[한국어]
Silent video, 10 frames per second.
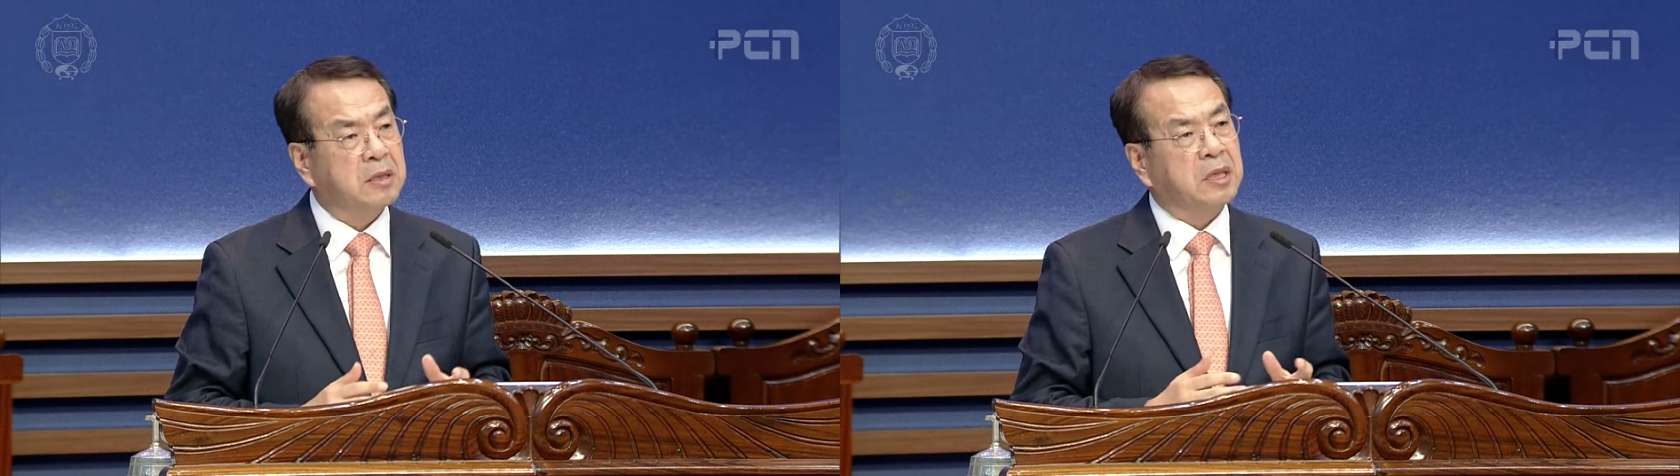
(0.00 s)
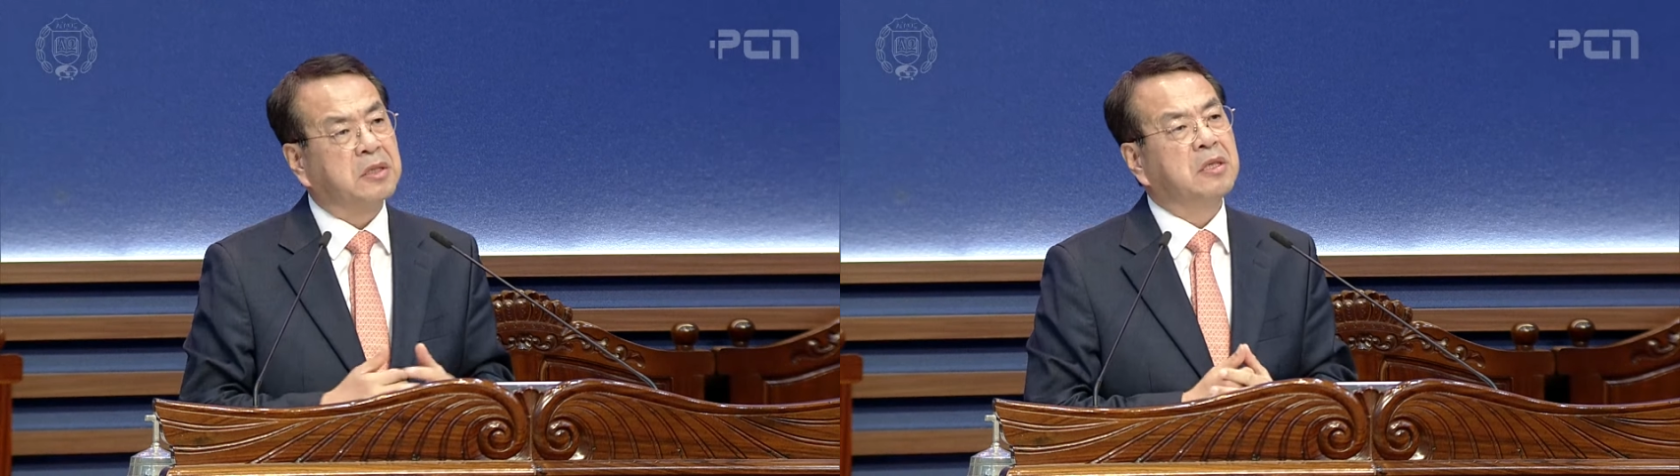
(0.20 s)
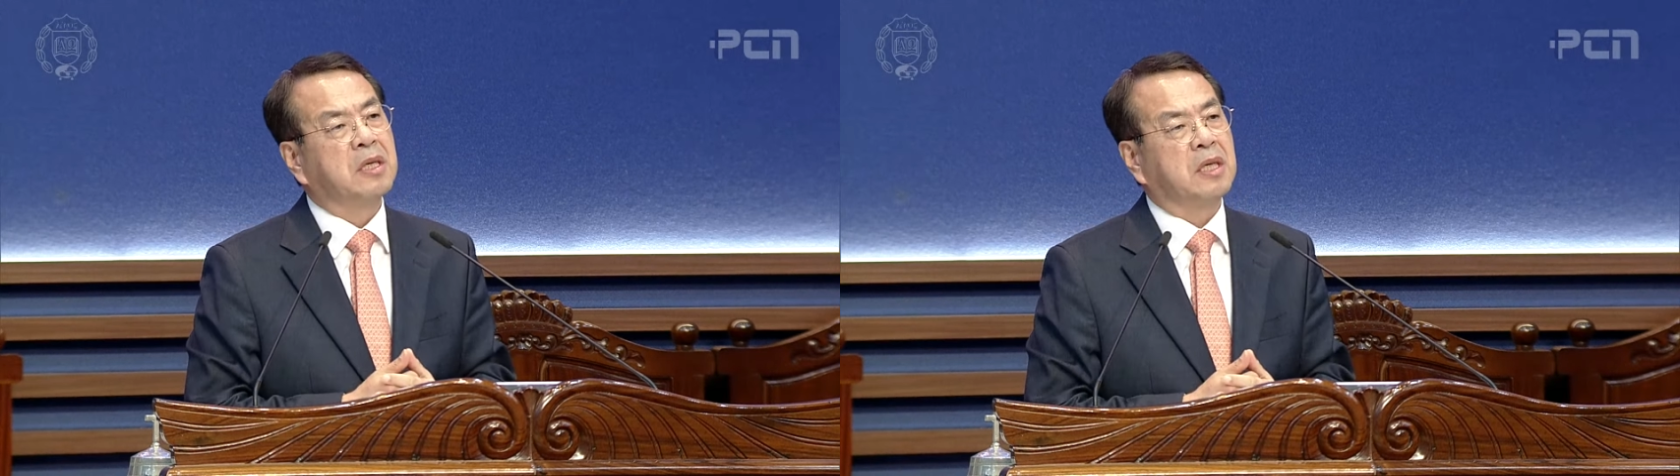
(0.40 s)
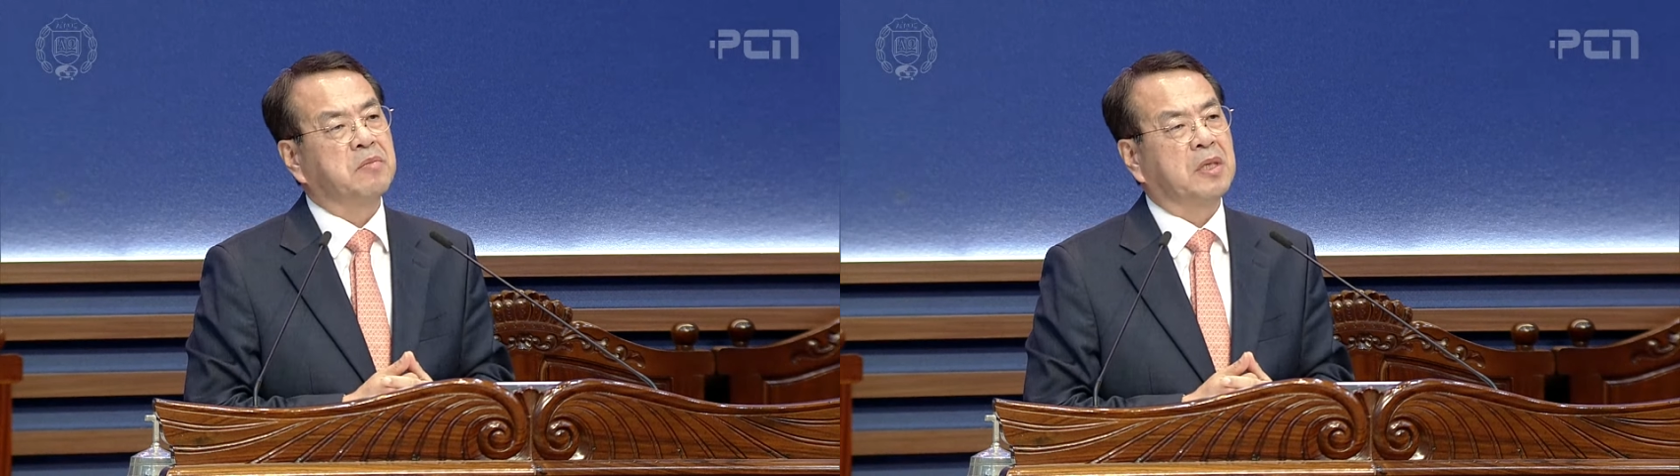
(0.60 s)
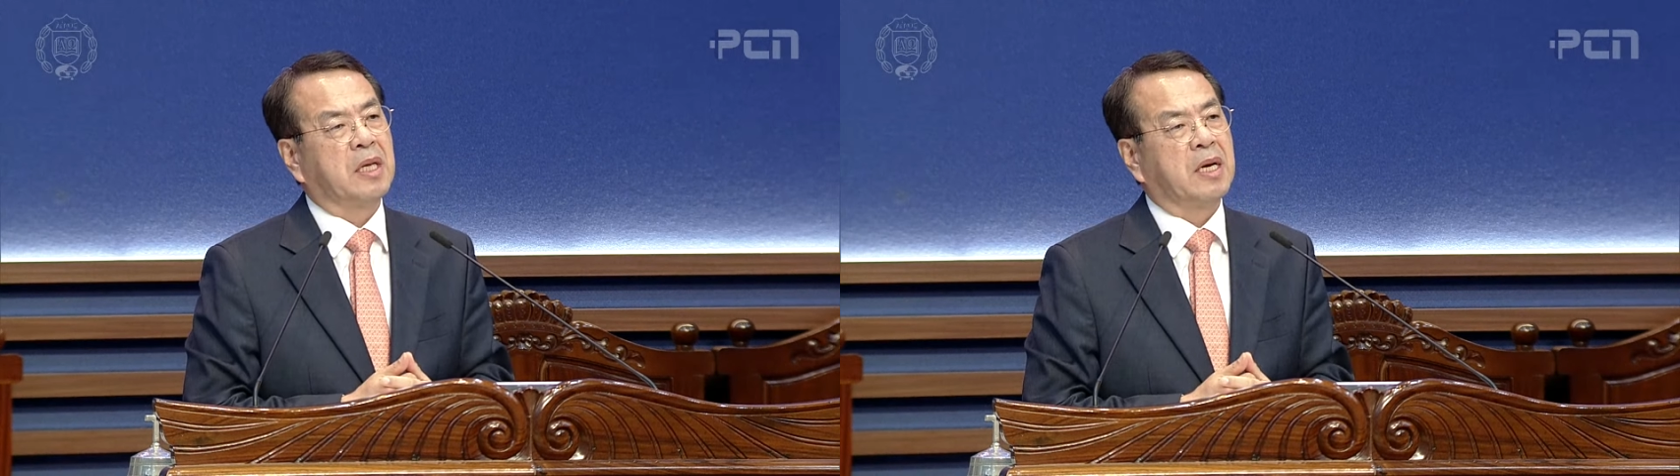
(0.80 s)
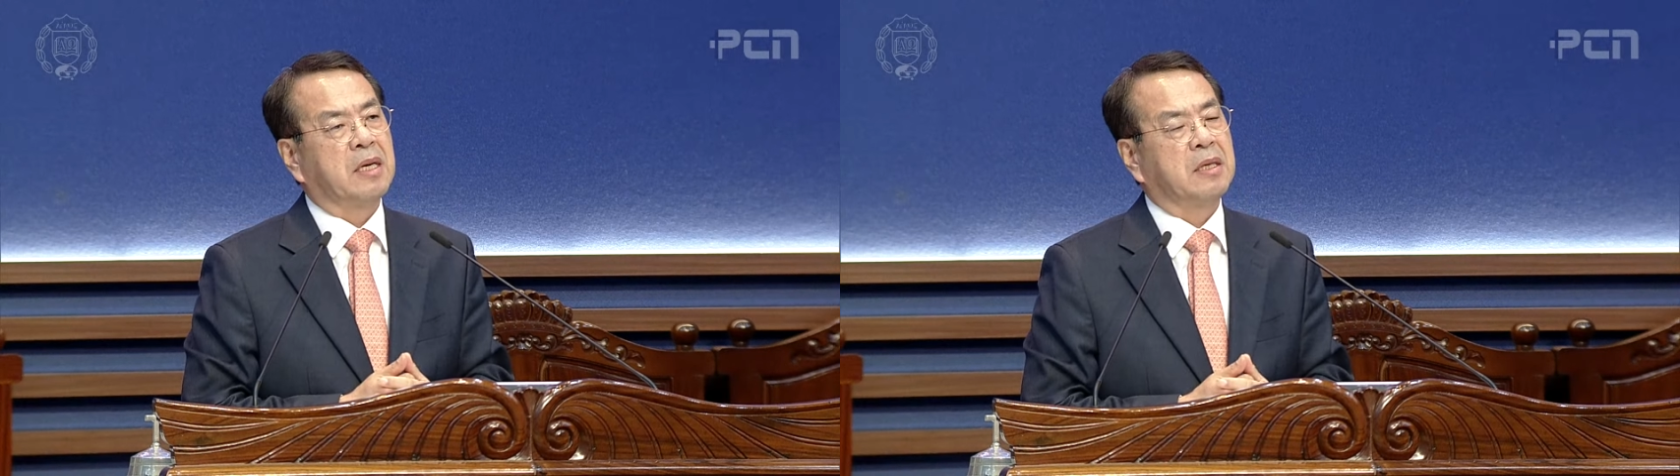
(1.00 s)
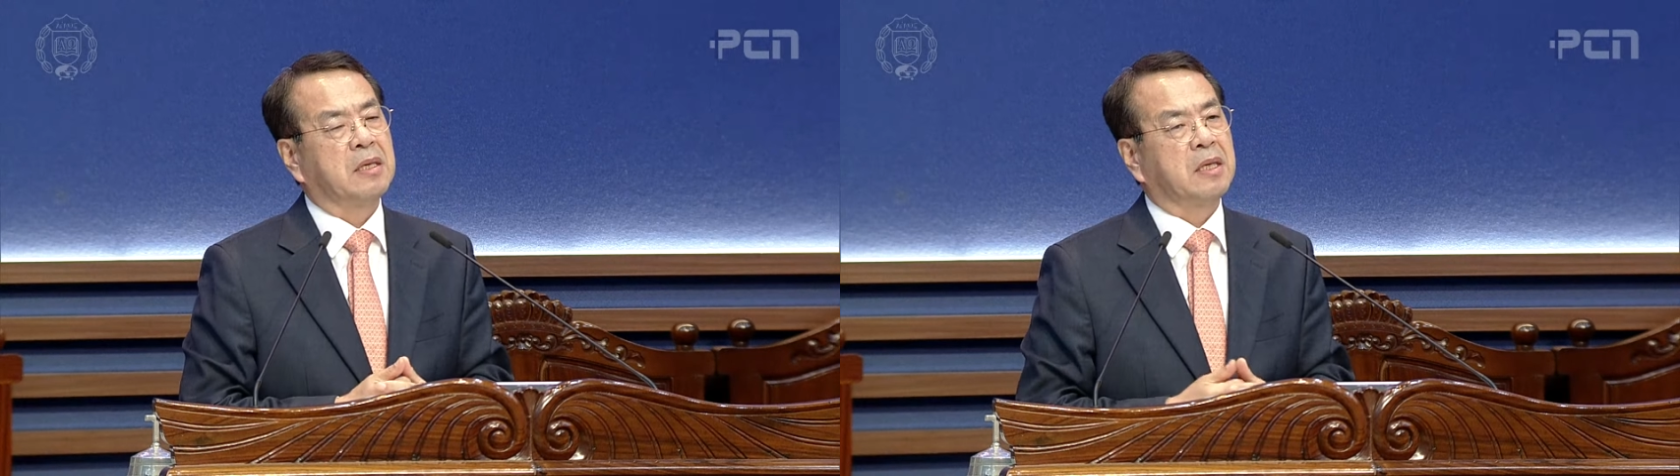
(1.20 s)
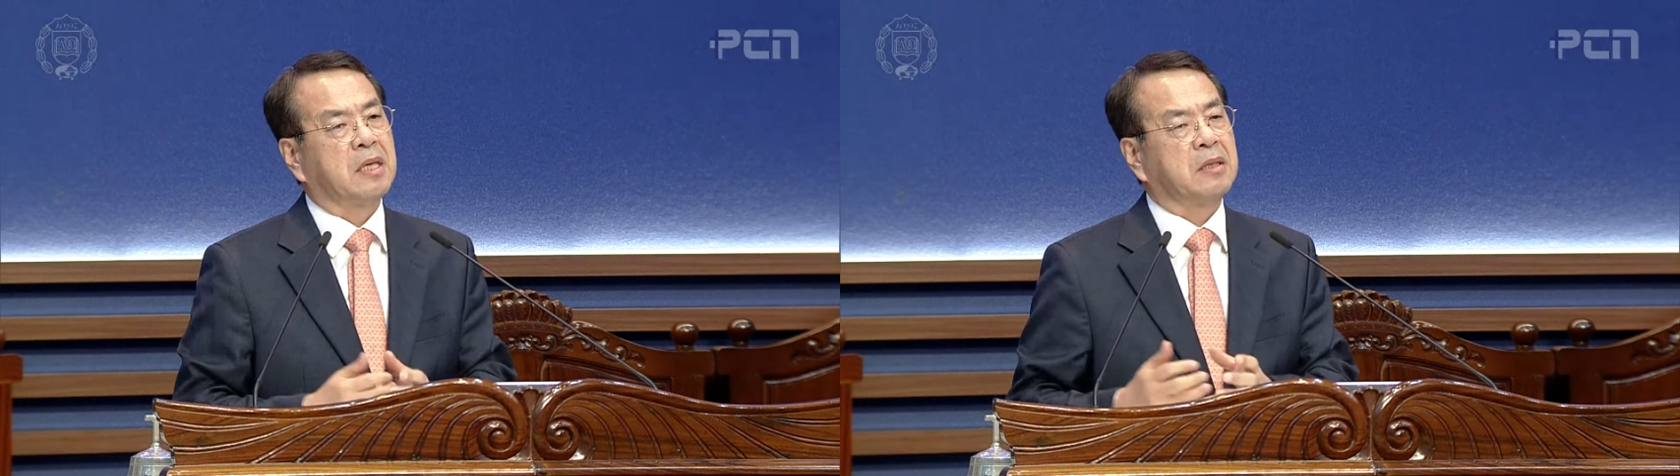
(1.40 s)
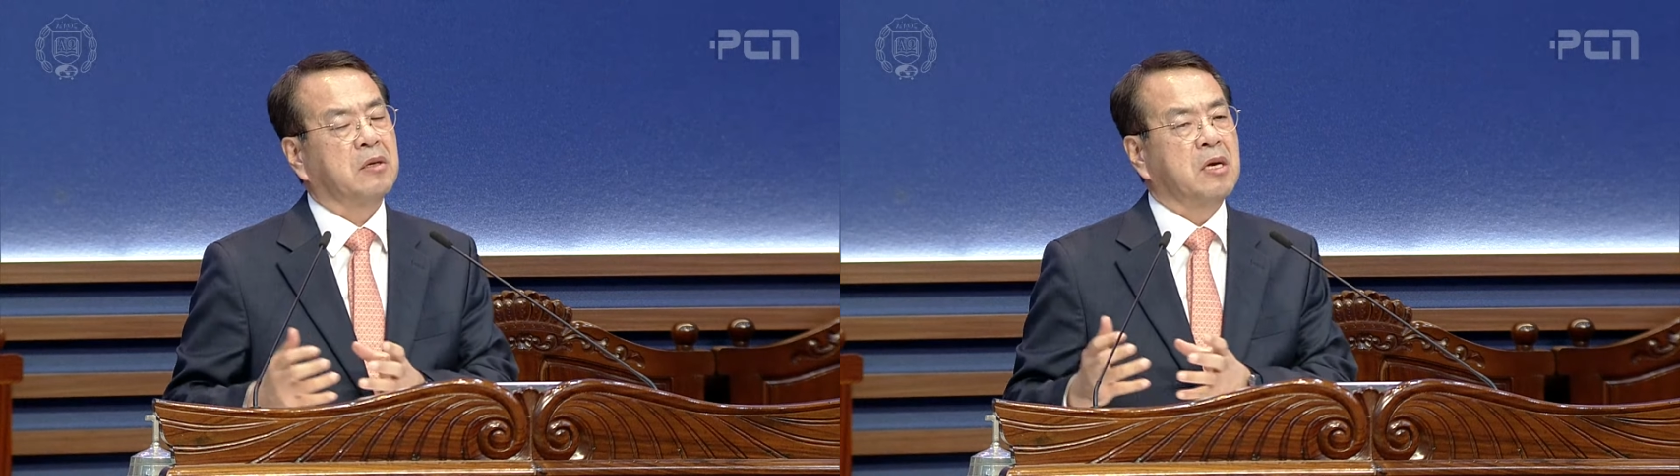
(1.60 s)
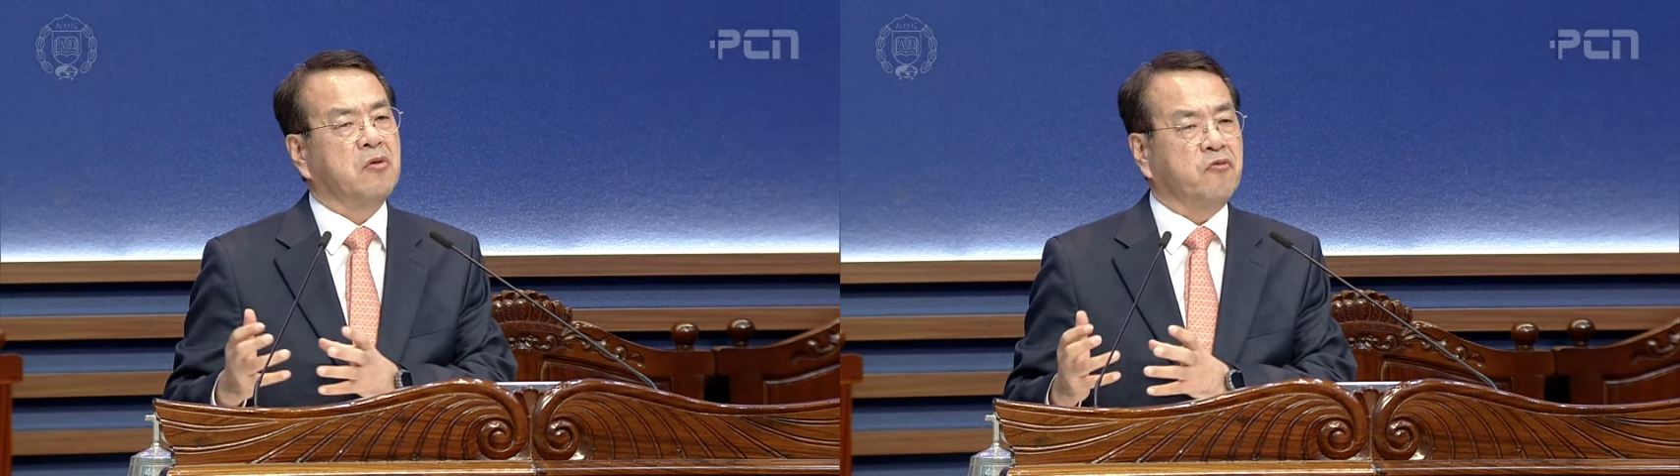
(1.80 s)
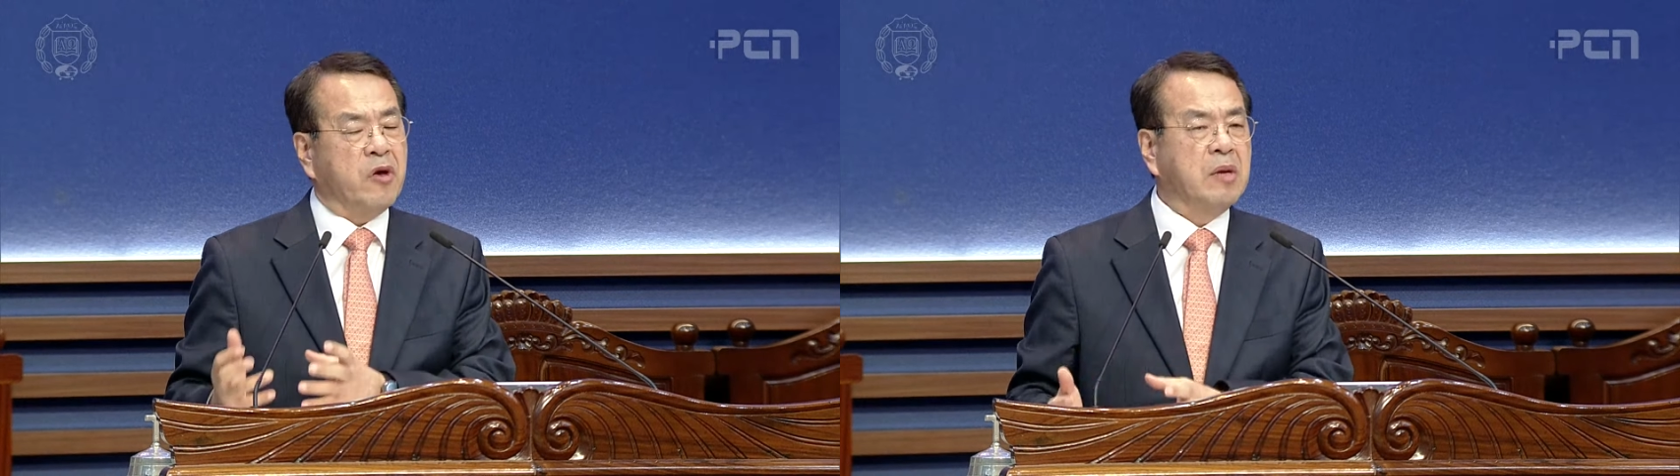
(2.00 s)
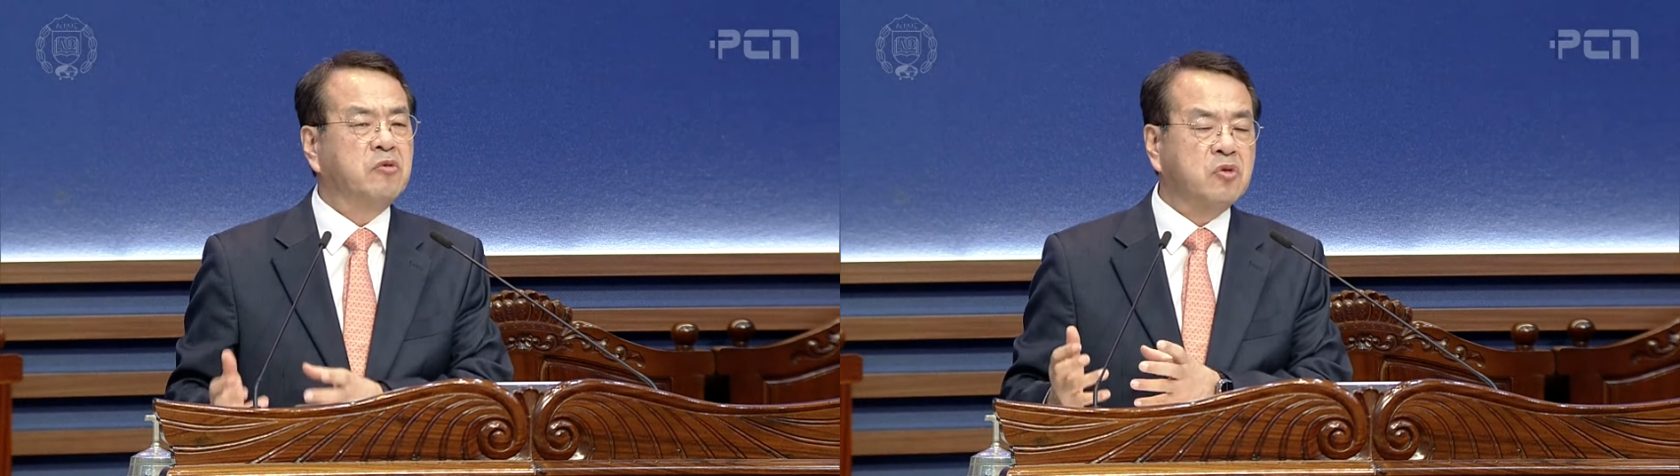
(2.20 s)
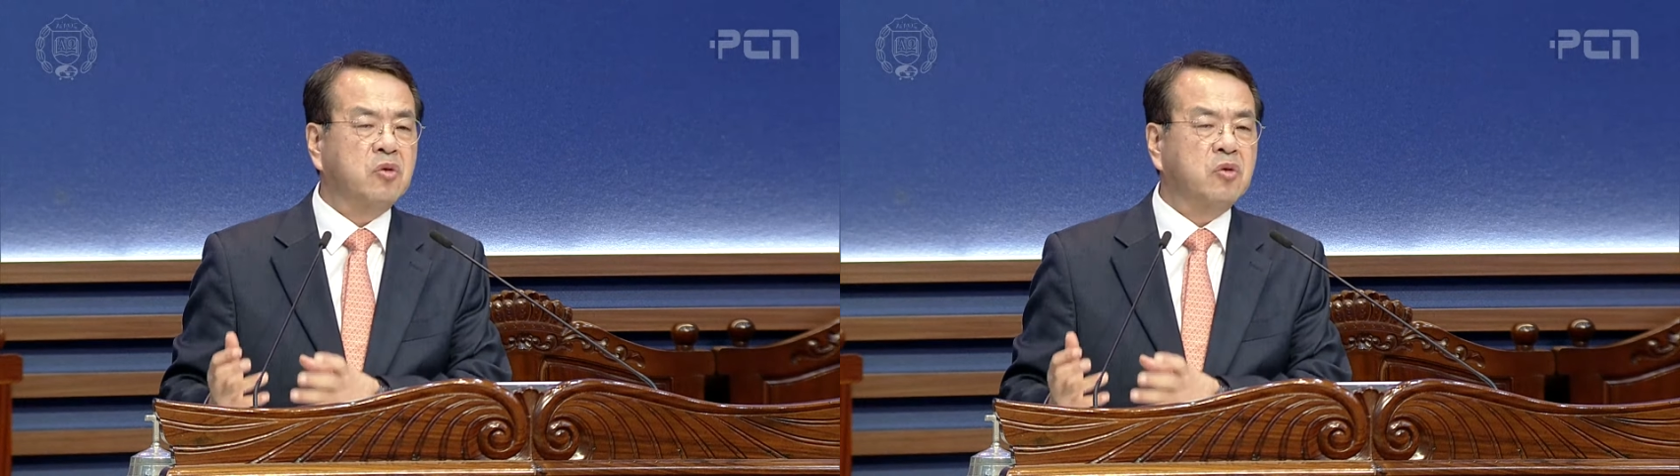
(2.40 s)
이렇게 드리게 됩니다. 그러니까 외부